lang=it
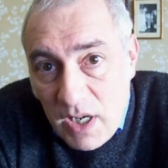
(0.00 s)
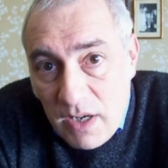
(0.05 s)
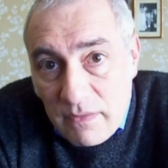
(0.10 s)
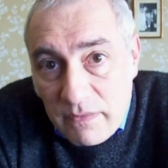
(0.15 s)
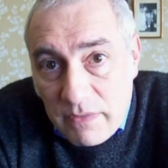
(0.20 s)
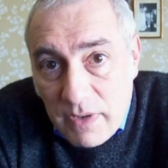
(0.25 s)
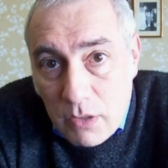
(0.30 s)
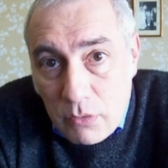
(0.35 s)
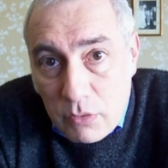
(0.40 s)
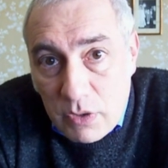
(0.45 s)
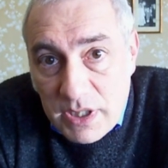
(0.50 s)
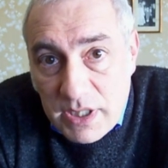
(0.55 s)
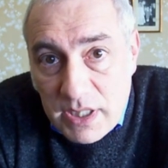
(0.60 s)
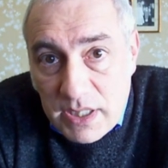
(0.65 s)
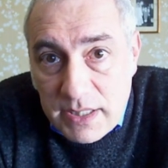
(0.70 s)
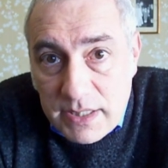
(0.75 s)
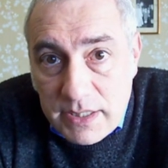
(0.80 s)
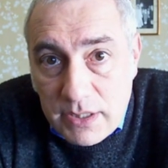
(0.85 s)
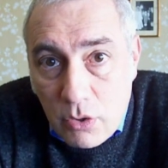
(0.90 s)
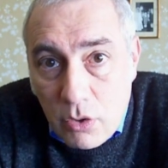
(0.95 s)
fare una
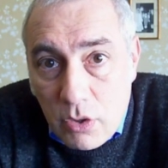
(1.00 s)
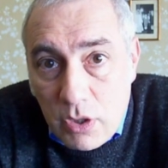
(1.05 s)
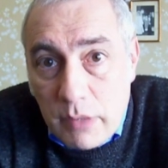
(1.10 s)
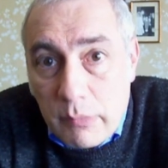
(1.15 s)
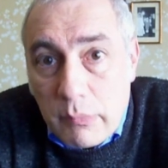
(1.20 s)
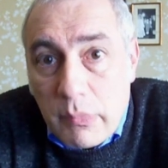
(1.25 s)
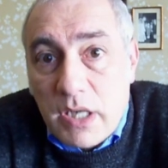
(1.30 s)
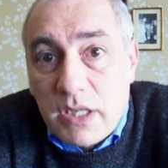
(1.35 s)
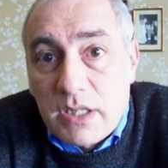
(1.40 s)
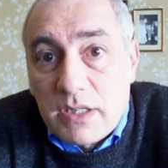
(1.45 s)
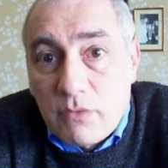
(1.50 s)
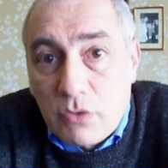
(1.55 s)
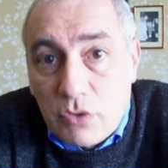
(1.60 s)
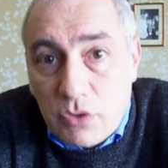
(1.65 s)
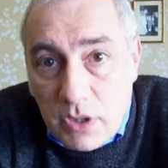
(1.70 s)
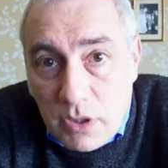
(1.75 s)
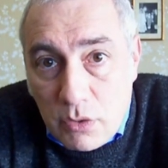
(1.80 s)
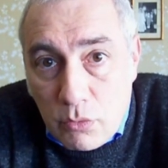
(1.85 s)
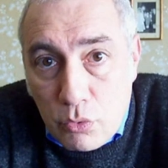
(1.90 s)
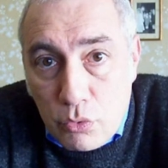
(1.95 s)
selezione in base ai
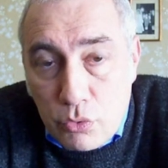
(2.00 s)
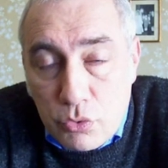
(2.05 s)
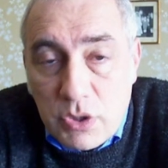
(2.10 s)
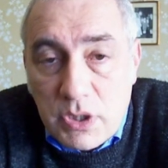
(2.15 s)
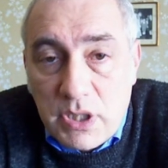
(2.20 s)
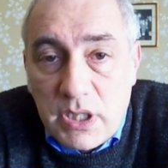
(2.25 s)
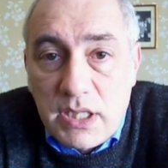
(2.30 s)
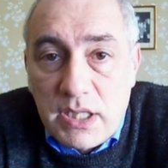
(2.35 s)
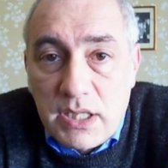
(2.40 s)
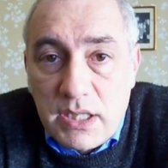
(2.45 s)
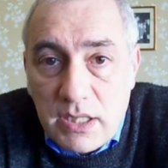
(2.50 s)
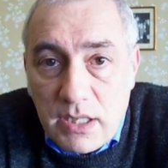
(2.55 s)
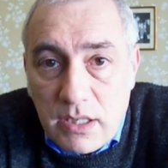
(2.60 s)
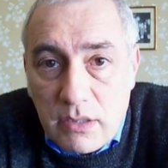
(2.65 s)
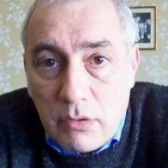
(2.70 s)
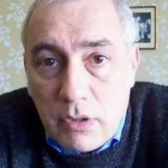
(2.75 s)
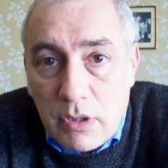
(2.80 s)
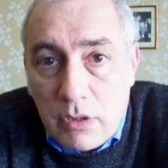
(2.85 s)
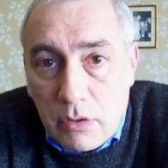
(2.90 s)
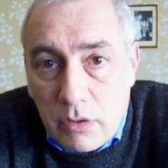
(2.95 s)
vostri gusti, a
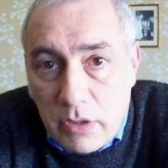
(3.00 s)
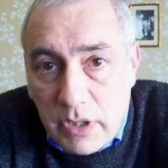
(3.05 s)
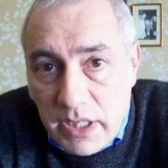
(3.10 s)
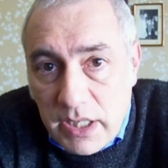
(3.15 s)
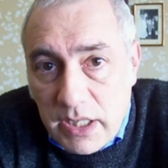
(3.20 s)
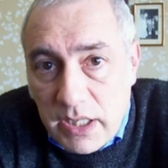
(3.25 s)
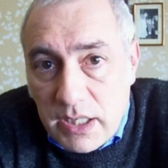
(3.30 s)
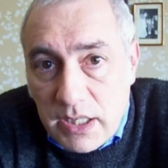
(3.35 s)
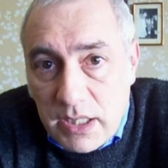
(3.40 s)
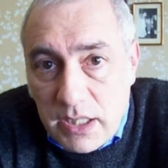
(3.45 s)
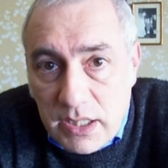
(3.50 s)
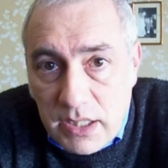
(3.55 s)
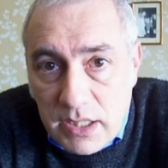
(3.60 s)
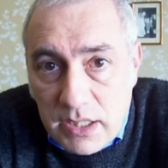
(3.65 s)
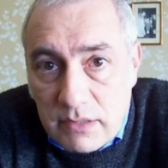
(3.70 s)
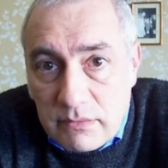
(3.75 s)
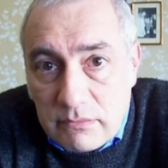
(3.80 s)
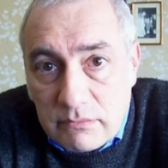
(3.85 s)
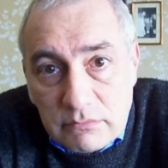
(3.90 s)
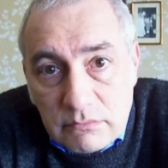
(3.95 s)
quello che,
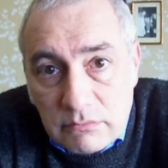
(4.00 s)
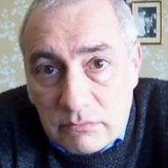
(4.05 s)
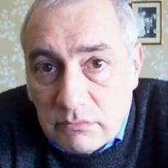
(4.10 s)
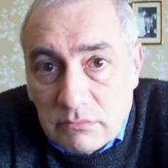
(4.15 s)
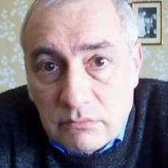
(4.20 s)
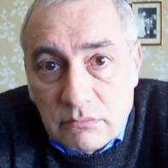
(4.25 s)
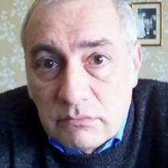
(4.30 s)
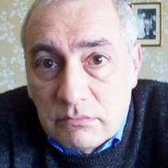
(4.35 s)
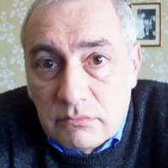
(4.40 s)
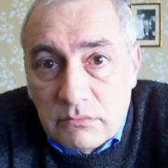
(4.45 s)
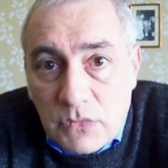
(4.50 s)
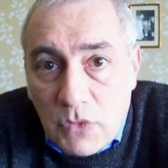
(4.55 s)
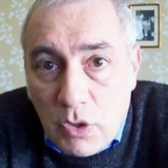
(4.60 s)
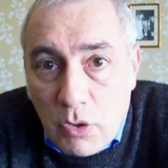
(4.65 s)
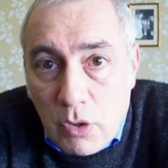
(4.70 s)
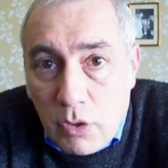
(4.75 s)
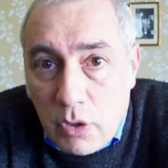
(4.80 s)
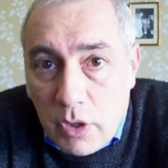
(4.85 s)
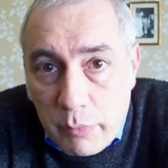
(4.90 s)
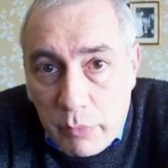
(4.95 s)

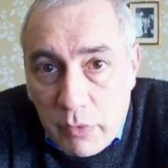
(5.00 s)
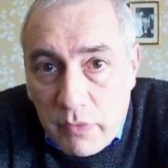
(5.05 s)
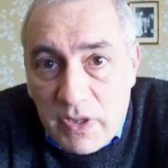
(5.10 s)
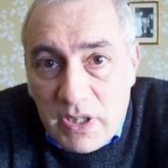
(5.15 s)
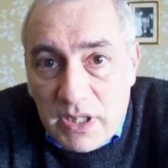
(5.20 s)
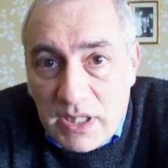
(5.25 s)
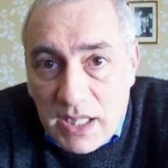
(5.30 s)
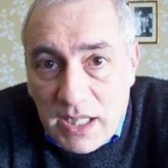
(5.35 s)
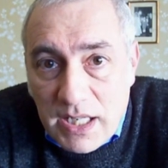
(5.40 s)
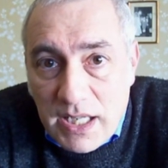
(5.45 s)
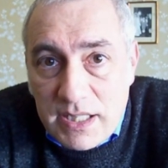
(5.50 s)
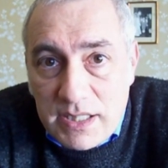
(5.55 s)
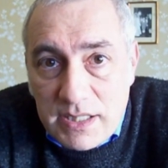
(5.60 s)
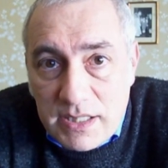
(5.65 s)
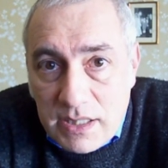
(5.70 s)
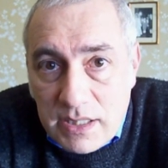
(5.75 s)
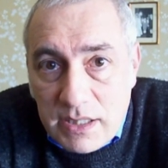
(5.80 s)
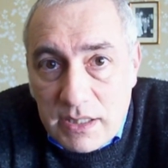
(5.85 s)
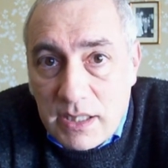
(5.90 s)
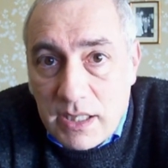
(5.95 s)
quello che più vi interessa,
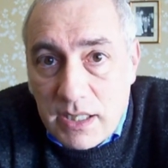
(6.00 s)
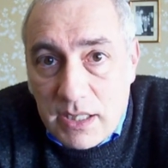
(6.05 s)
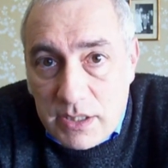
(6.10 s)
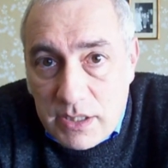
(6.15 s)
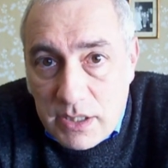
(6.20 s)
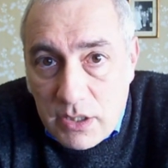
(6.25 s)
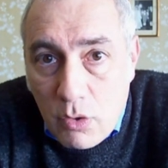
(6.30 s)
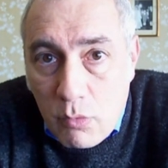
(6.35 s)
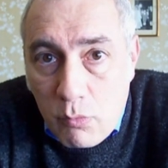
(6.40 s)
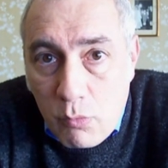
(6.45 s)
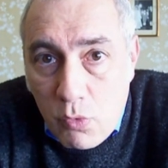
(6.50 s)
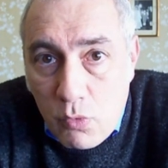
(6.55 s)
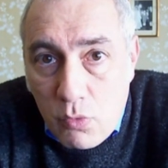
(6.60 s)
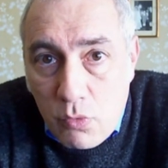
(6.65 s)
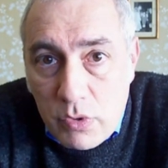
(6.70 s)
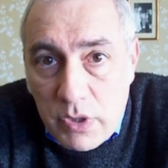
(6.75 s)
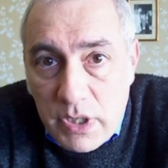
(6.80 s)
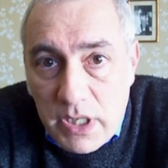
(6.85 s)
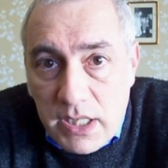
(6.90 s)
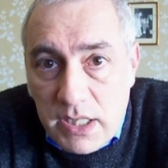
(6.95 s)
gli interessi
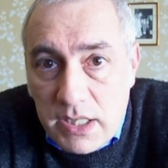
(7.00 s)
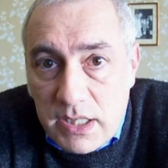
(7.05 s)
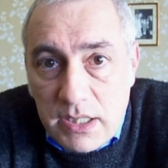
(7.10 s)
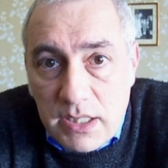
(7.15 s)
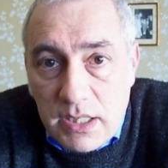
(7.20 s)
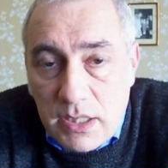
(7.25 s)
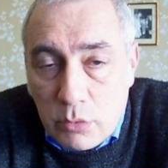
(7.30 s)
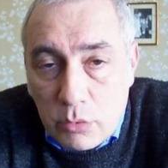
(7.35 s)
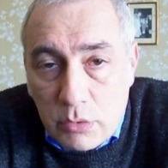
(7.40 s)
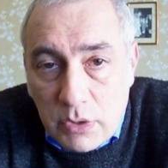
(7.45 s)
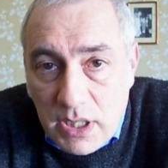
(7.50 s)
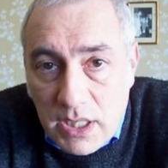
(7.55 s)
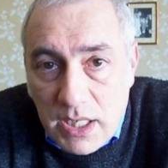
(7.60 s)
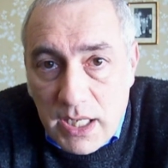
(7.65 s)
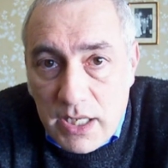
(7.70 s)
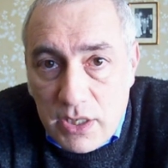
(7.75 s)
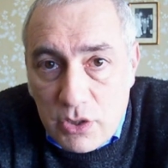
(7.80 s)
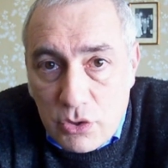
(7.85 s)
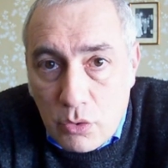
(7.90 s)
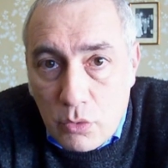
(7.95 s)
comuni e tutto il
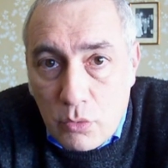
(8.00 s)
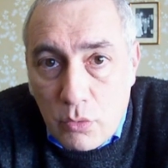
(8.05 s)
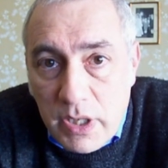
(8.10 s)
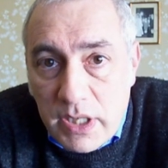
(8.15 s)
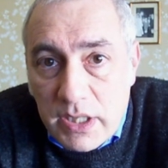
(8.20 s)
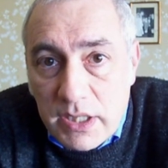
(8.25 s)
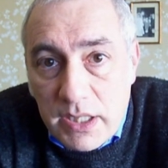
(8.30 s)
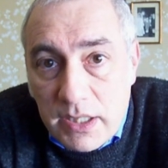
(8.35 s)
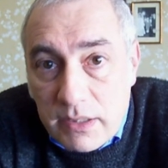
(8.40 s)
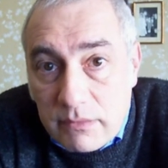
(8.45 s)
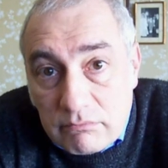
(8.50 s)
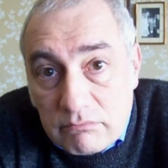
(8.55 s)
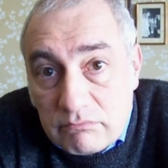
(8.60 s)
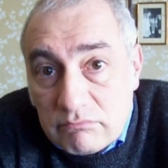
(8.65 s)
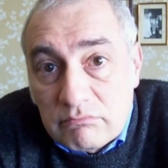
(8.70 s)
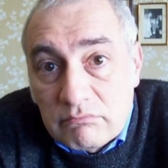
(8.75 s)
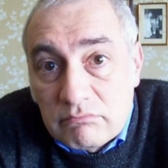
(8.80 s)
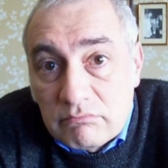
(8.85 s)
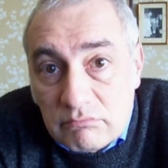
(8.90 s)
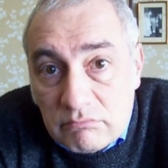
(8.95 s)
resto, quindi
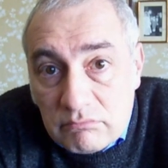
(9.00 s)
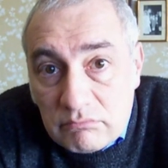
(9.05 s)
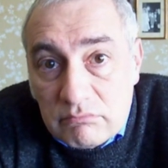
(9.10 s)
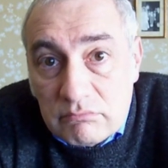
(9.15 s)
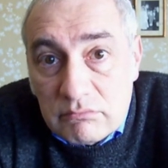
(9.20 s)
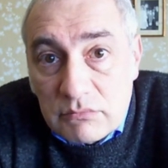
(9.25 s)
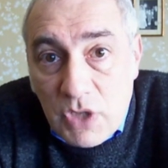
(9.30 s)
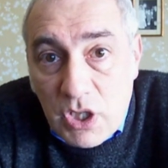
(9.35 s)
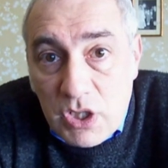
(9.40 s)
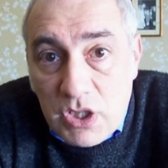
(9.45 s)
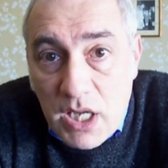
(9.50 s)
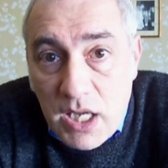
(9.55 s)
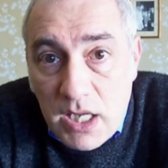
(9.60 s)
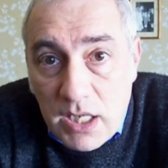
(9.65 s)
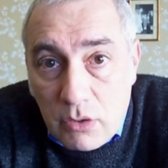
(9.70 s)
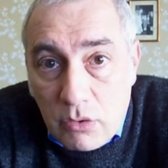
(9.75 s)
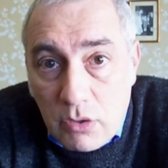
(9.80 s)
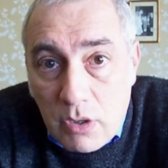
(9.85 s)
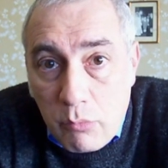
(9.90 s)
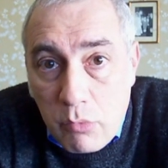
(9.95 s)
c'è già
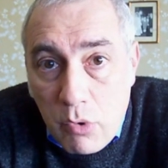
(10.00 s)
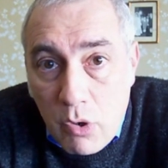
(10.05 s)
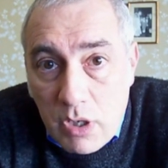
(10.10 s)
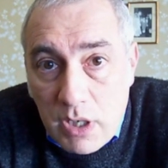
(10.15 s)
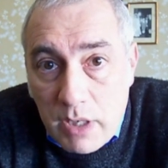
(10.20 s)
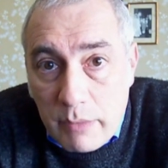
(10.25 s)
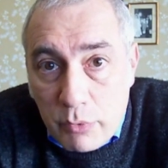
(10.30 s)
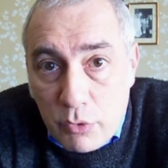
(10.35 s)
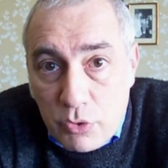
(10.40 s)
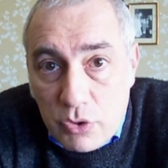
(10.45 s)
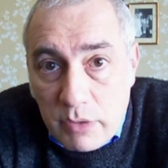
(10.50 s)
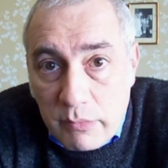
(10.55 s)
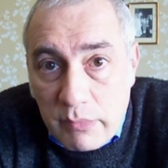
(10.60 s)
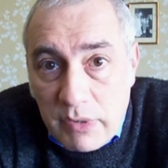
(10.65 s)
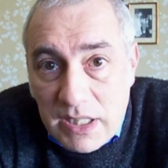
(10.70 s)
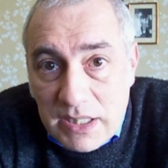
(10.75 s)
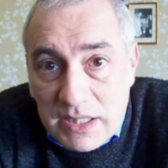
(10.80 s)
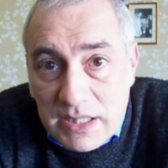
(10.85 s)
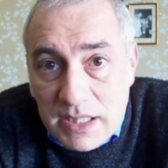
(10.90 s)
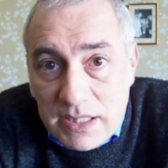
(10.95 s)
anche una buona
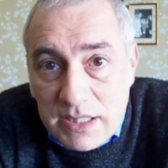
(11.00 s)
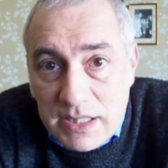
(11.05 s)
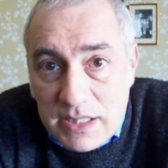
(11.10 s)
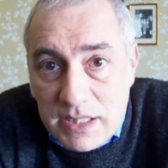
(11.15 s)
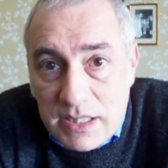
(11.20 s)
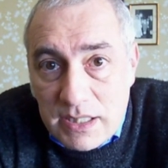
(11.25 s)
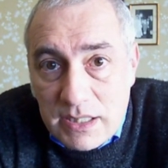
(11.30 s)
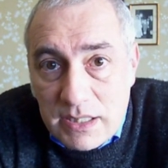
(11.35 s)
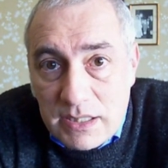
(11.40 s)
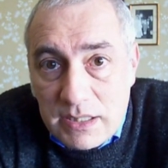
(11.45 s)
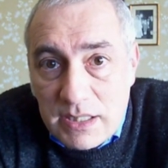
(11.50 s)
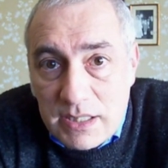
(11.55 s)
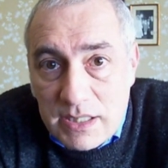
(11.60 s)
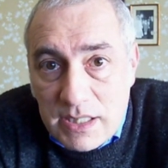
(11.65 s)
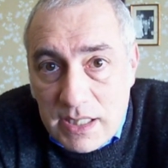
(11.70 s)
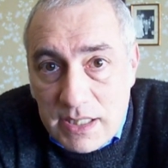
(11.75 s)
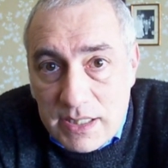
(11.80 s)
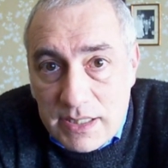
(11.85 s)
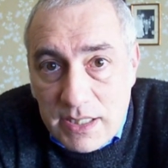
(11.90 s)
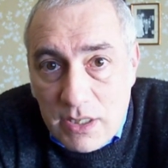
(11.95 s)
possibilità di, di, di
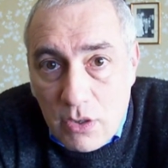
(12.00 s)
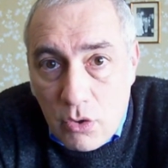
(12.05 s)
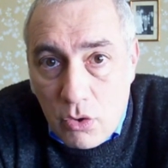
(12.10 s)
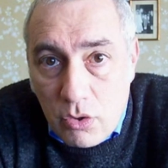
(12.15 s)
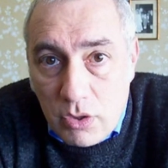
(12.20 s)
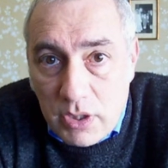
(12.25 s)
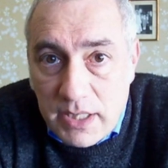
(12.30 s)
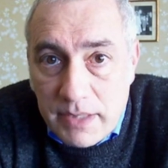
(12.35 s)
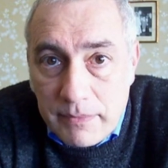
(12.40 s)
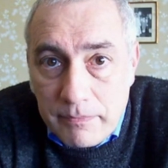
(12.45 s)
selezione